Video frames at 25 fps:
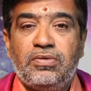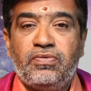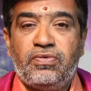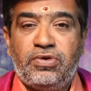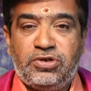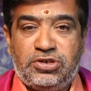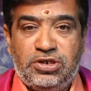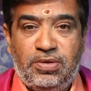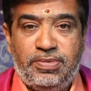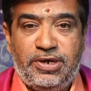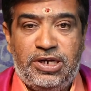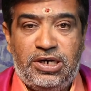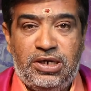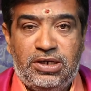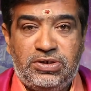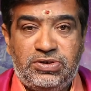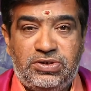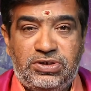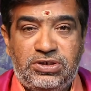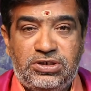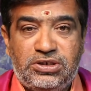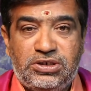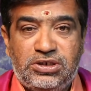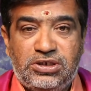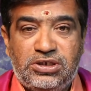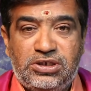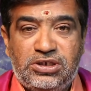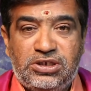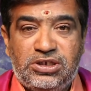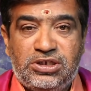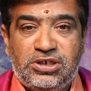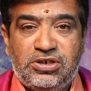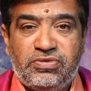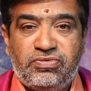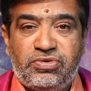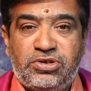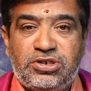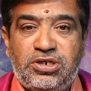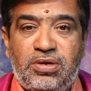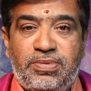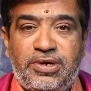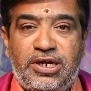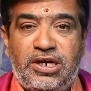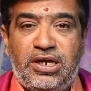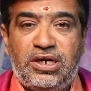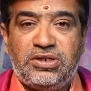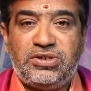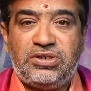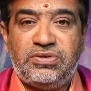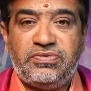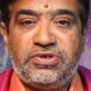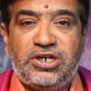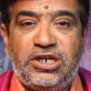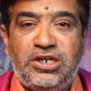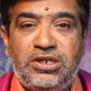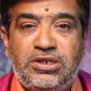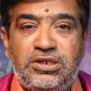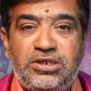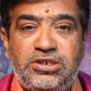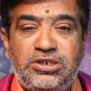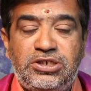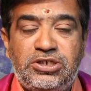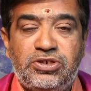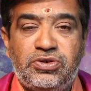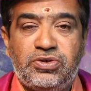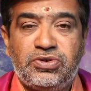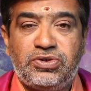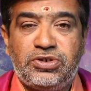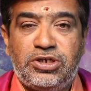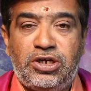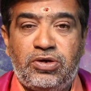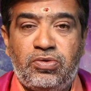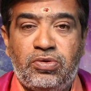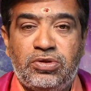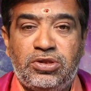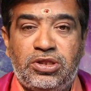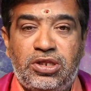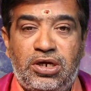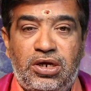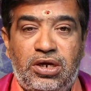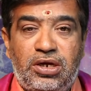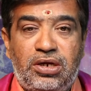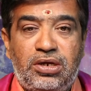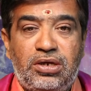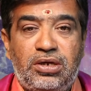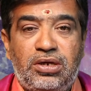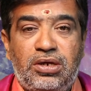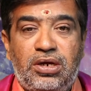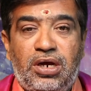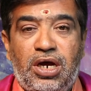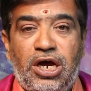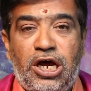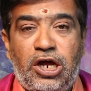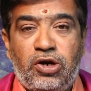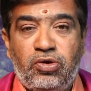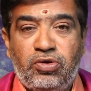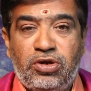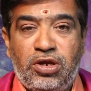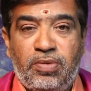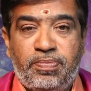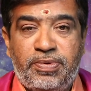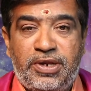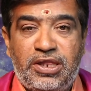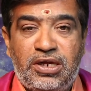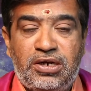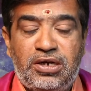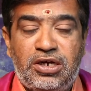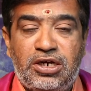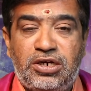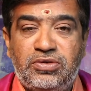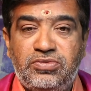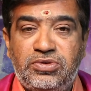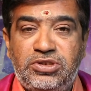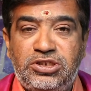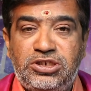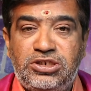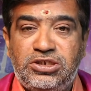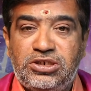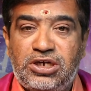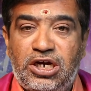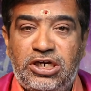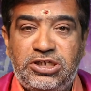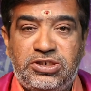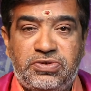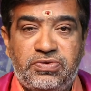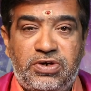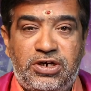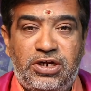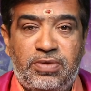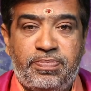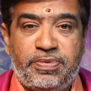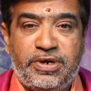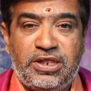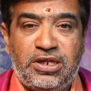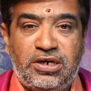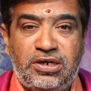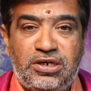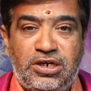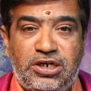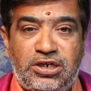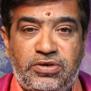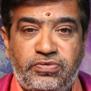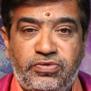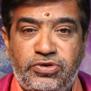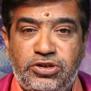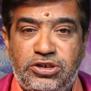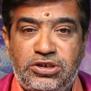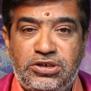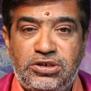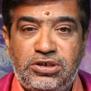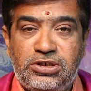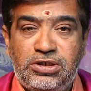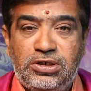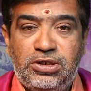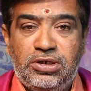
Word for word: వృషభ రాశి వృషభ రాశి వారికి ఈ రోజున కొంత ఆరోగ్యప్రదంగా ఉంది ఐశ్వర్యప్రదంగా ఉంది